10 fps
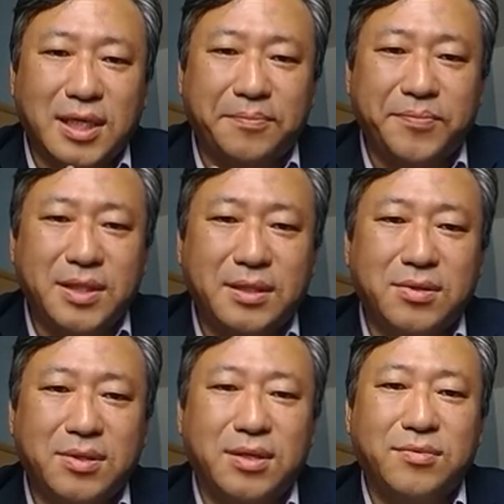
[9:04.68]
잡지
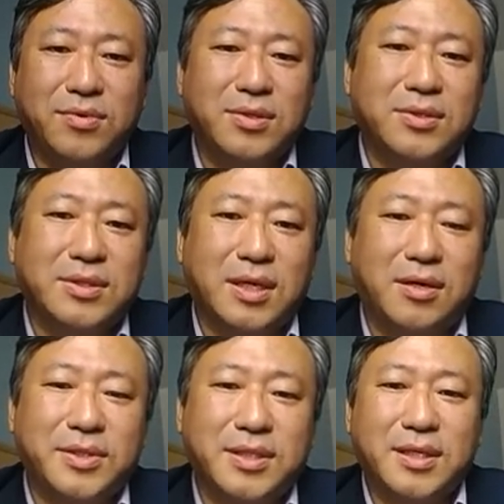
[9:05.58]
형태로 있던
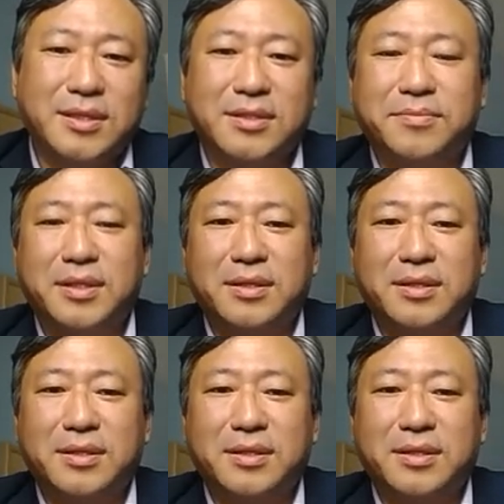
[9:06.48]
사업을 시작했습니다.